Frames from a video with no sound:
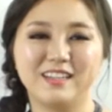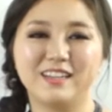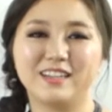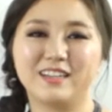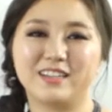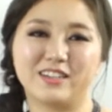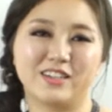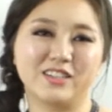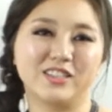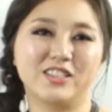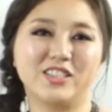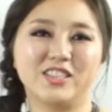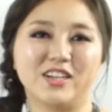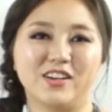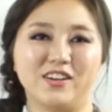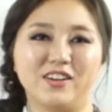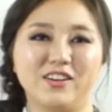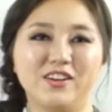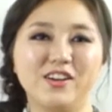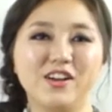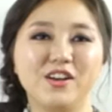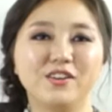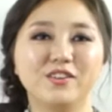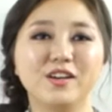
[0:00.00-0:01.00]

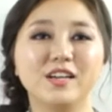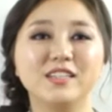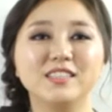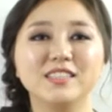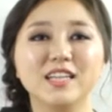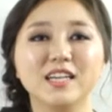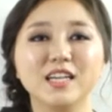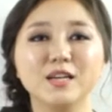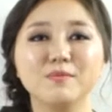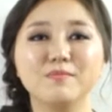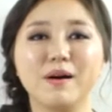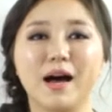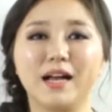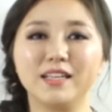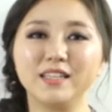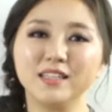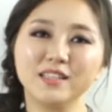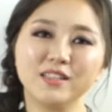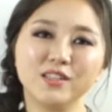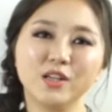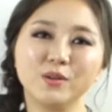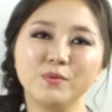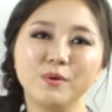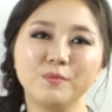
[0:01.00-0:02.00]
그렇죠. 굉장히 많이
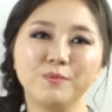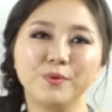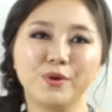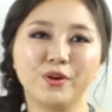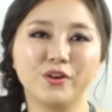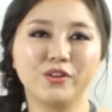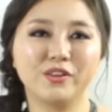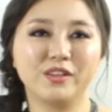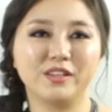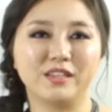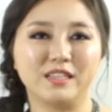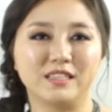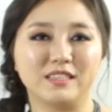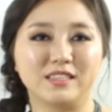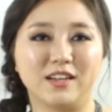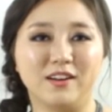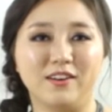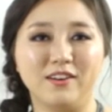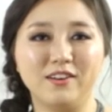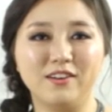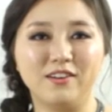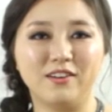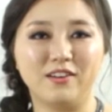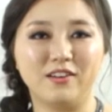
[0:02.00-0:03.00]
들어본
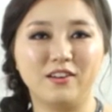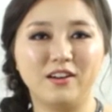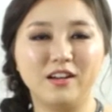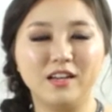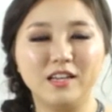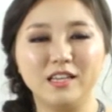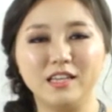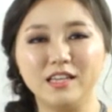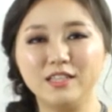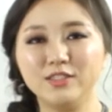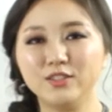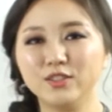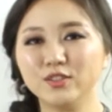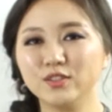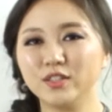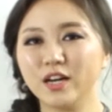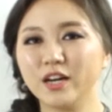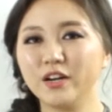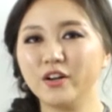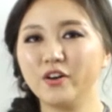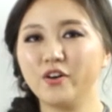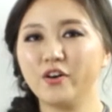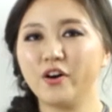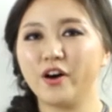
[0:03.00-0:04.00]
표현들이죠.
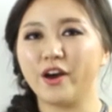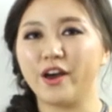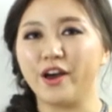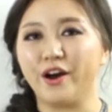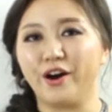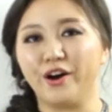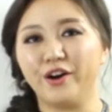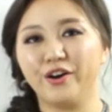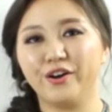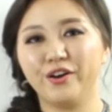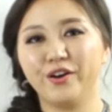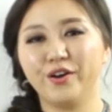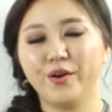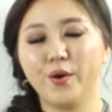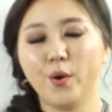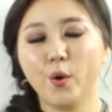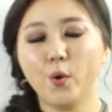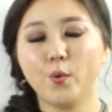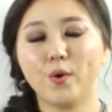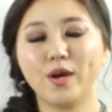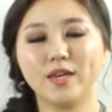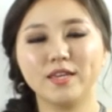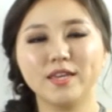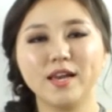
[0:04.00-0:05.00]
익숙할 거예요.
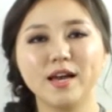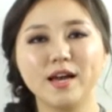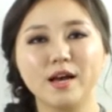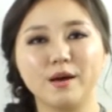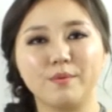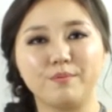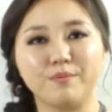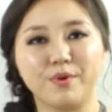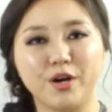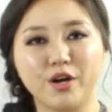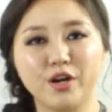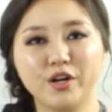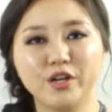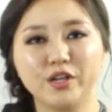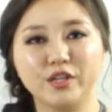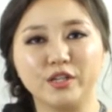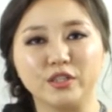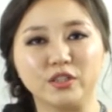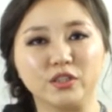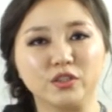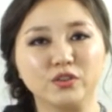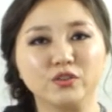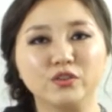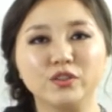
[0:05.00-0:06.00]

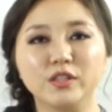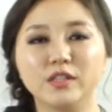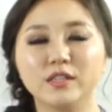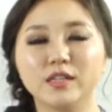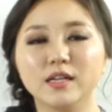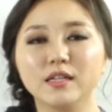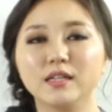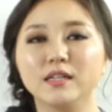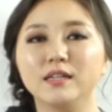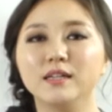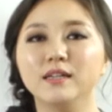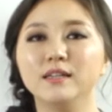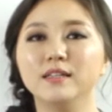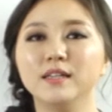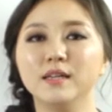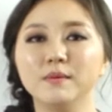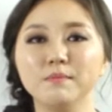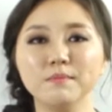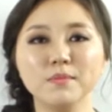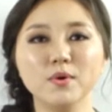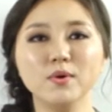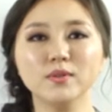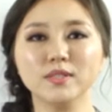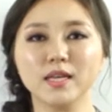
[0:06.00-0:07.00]
왜냐하면 우리가
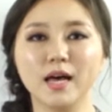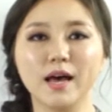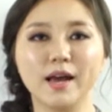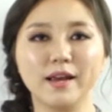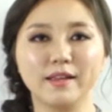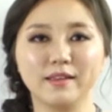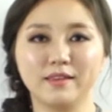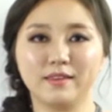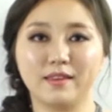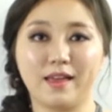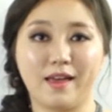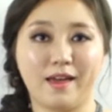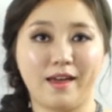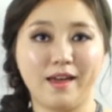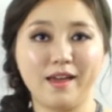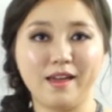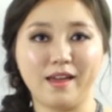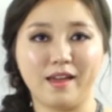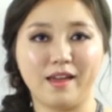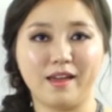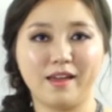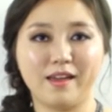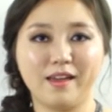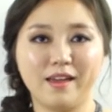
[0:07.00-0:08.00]
그림 묘사할
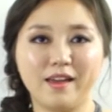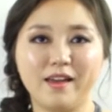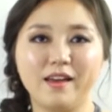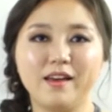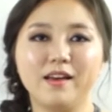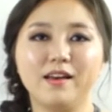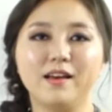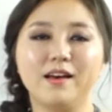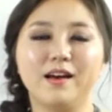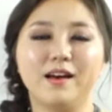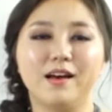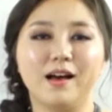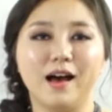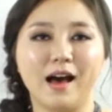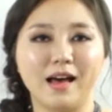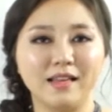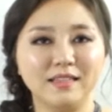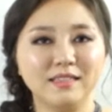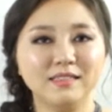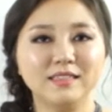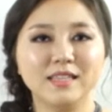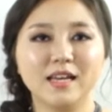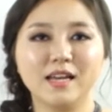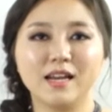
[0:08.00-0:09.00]
때
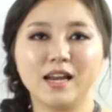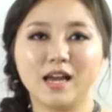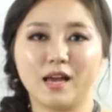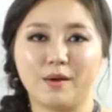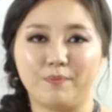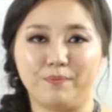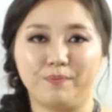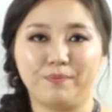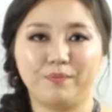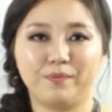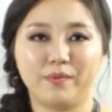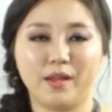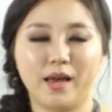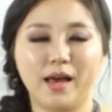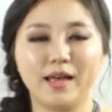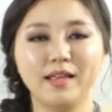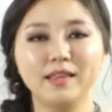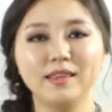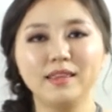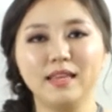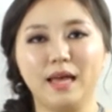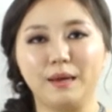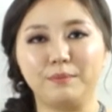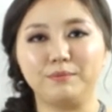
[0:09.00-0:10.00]
한 사람,
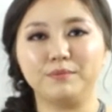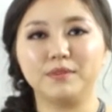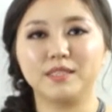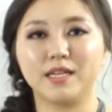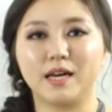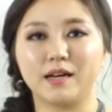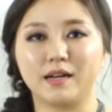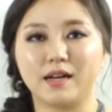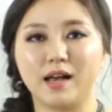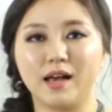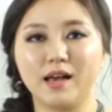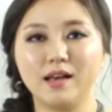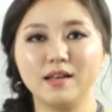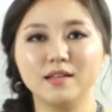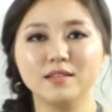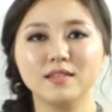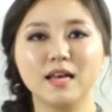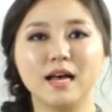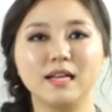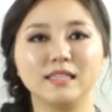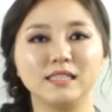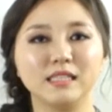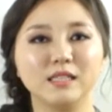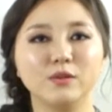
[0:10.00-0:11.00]
한 남자가
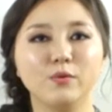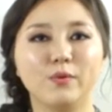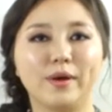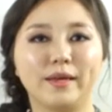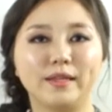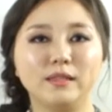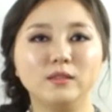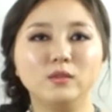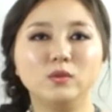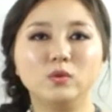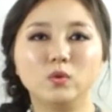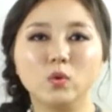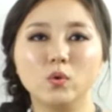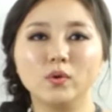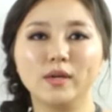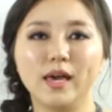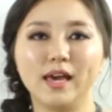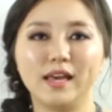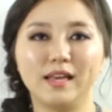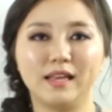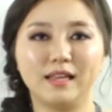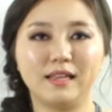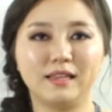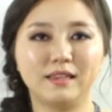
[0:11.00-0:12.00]
사진
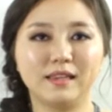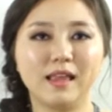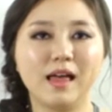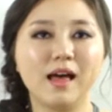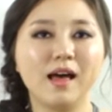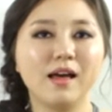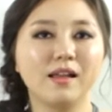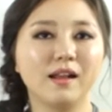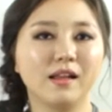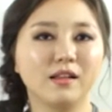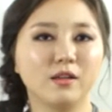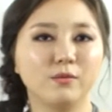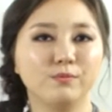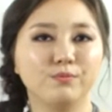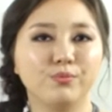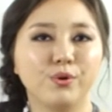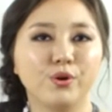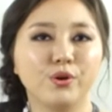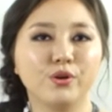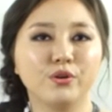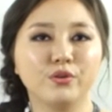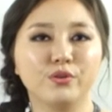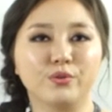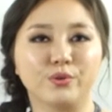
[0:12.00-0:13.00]
왼쪽에 있다라는
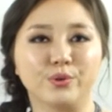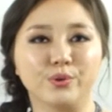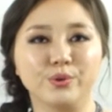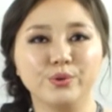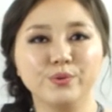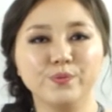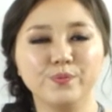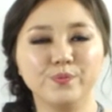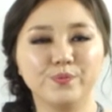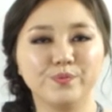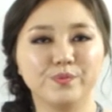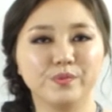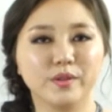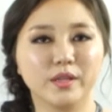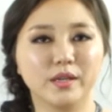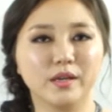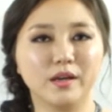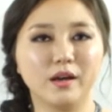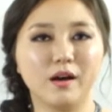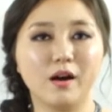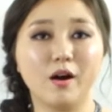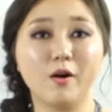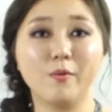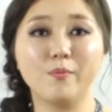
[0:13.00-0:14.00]
표현으로
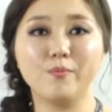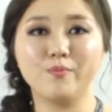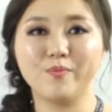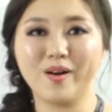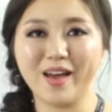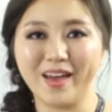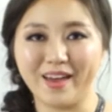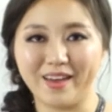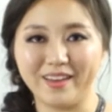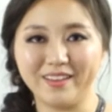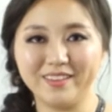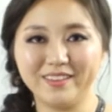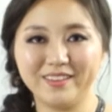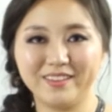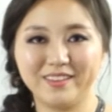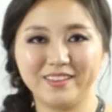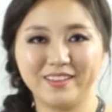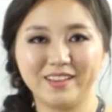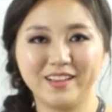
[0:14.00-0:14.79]
a man